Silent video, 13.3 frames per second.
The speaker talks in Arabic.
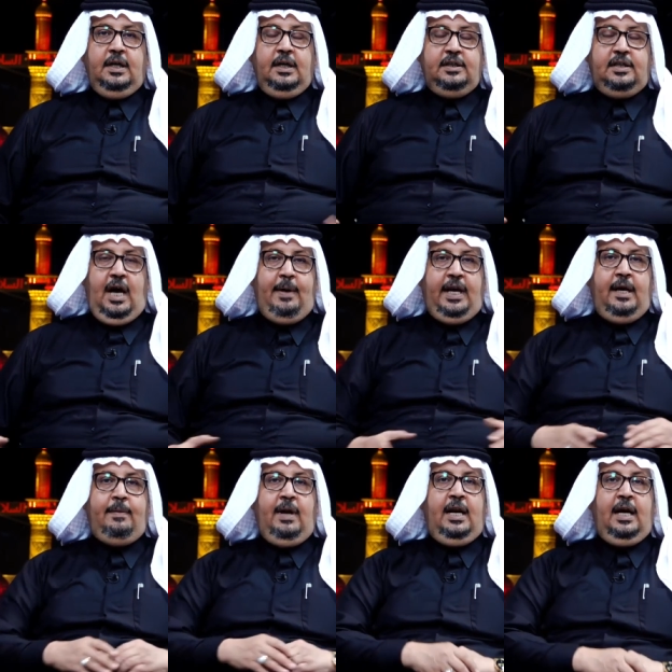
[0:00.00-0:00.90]
تابعنا
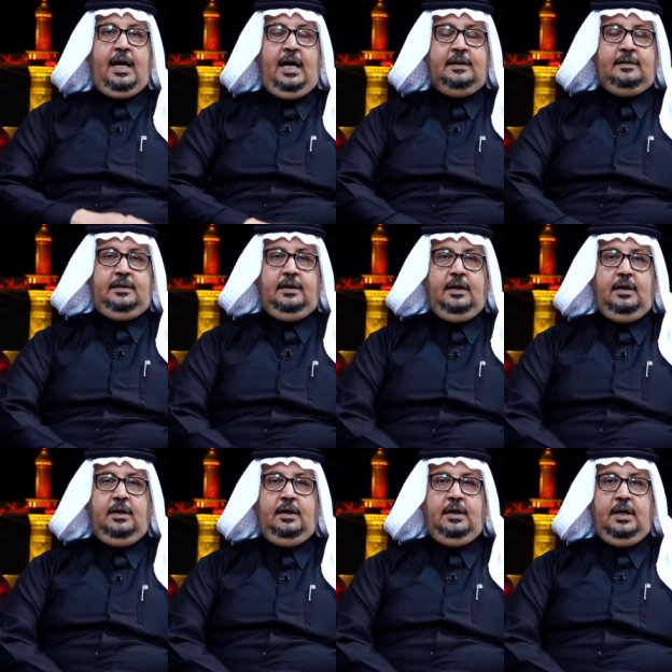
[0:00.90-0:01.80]
بالحلقات
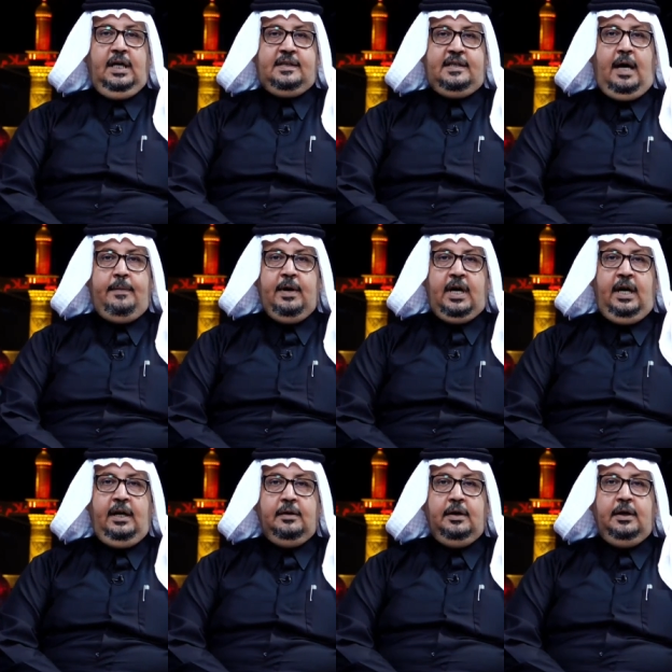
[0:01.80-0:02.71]
السابقه